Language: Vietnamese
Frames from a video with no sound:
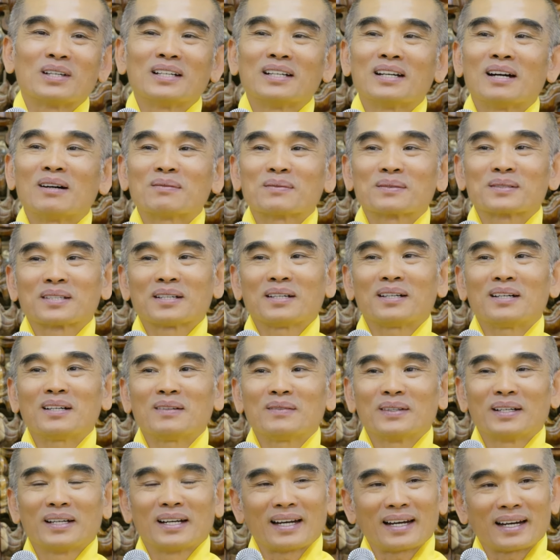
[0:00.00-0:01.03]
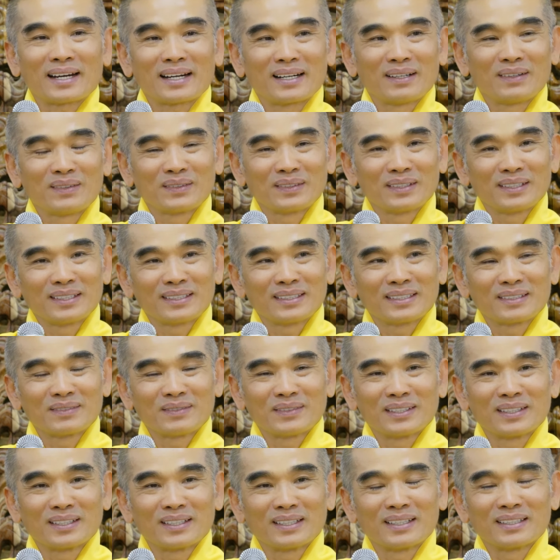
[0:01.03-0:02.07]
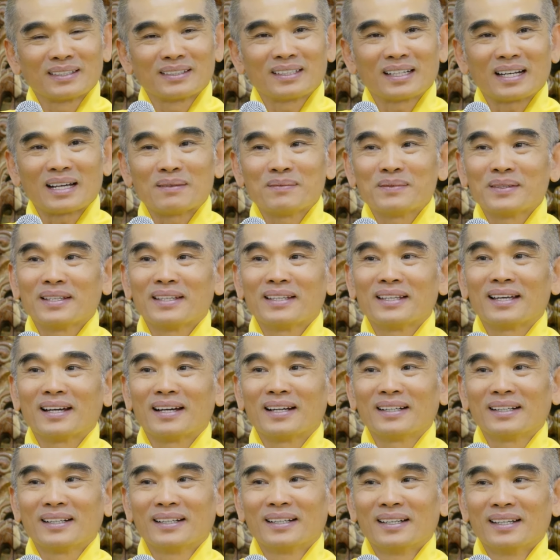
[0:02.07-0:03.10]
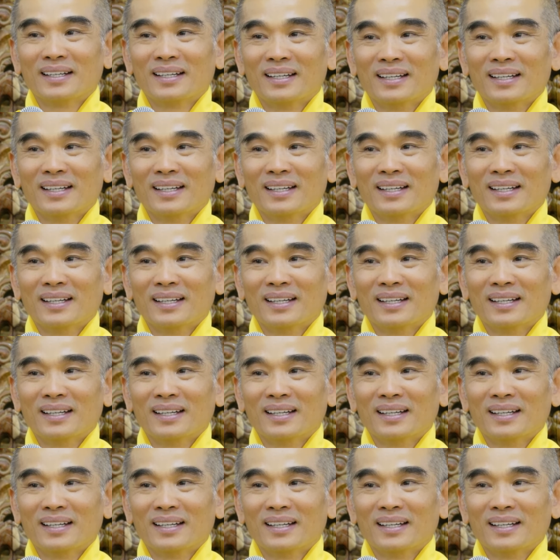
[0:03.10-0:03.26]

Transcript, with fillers: bên hóc xó mình ăn luôn đó, chứ mình làm gì giờ?